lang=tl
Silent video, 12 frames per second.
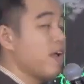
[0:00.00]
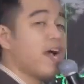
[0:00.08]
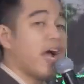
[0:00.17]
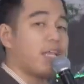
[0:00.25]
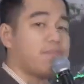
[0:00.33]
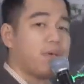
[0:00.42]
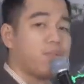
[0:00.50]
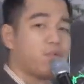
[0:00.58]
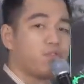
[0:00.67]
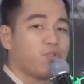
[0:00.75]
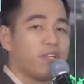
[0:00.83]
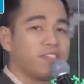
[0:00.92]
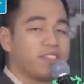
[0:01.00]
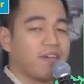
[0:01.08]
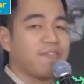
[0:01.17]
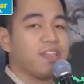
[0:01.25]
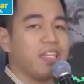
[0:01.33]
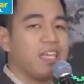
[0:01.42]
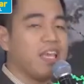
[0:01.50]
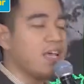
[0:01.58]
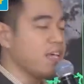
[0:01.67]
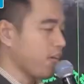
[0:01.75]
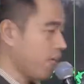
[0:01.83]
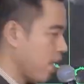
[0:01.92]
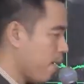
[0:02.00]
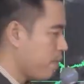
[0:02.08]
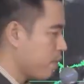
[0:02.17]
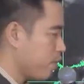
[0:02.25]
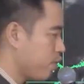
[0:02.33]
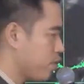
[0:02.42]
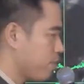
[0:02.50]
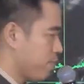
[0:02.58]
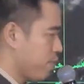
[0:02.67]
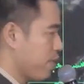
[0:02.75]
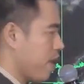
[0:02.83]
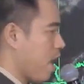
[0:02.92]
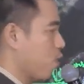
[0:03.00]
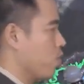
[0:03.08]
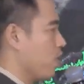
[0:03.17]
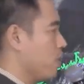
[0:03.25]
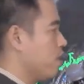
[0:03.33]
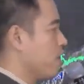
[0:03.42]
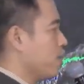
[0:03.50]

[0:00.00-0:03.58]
at may bugso na 70 kilometers per hour.